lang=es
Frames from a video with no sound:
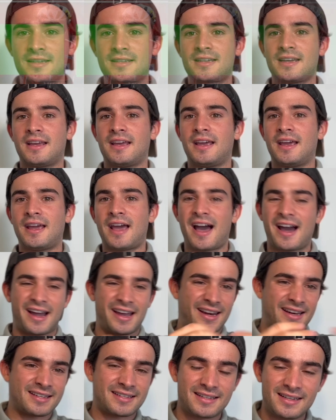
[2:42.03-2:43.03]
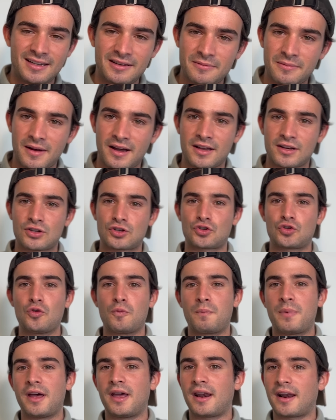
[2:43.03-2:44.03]
eh, agresivas,
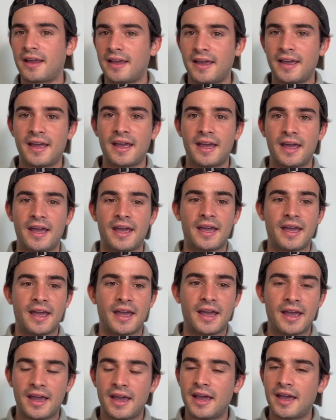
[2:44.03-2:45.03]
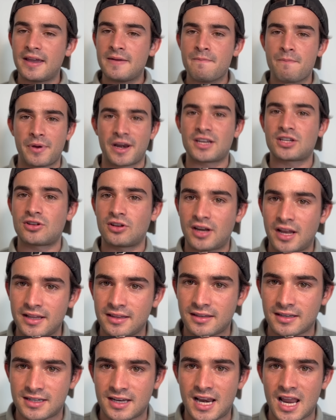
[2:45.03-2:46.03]
súper eh,
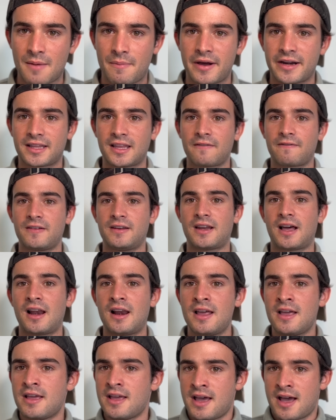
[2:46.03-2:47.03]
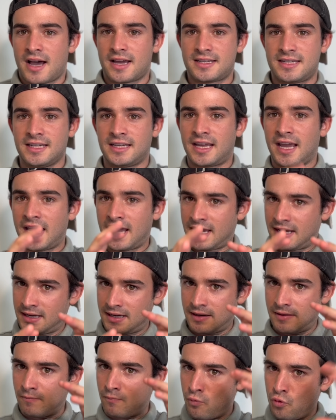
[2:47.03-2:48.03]
impresionantes en la parte final, así que
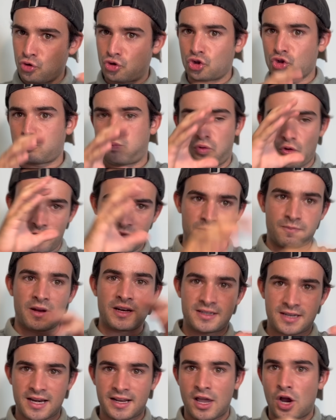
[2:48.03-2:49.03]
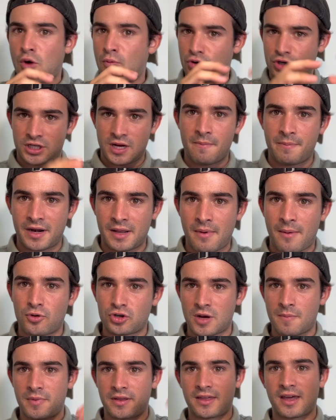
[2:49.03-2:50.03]
eh, muchos podéis pensar que como siempre
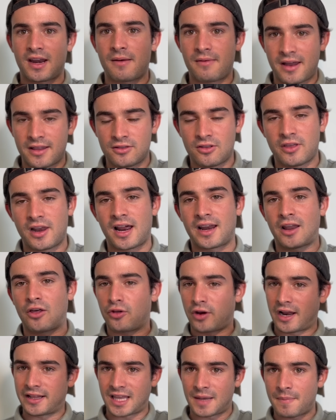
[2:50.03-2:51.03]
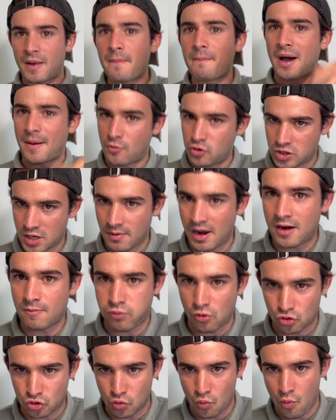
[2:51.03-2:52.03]
vamos a empezar hablando del ganador de la etapa, vamos a hablar
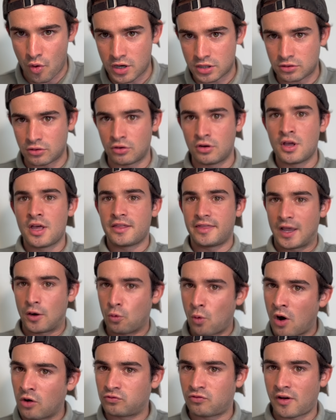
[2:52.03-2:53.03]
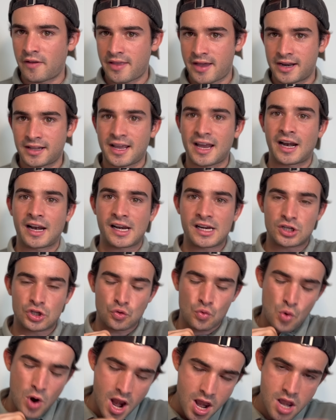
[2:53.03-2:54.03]
por supuesto de Wout van Aert que ha
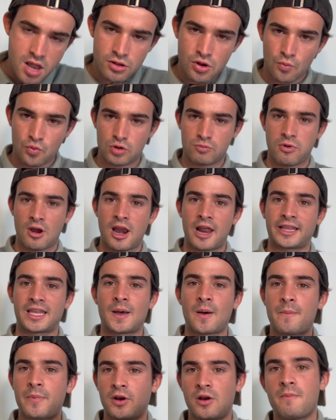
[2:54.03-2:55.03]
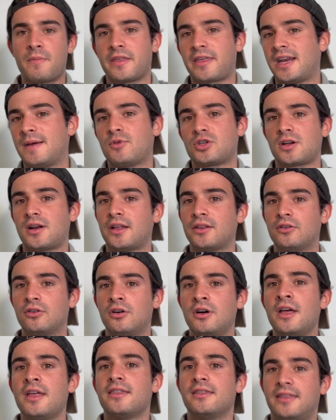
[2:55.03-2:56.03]
resuelto muy bien la etapa, pero empezaremos
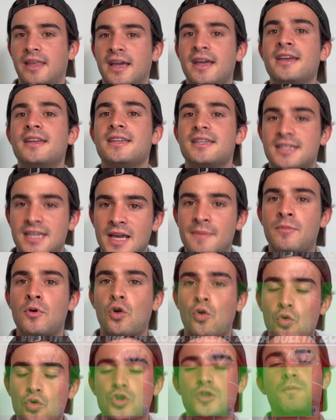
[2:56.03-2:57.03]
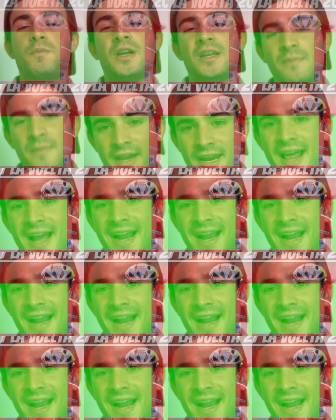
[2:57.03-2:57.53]
hablando de Sepp Kuss. Primera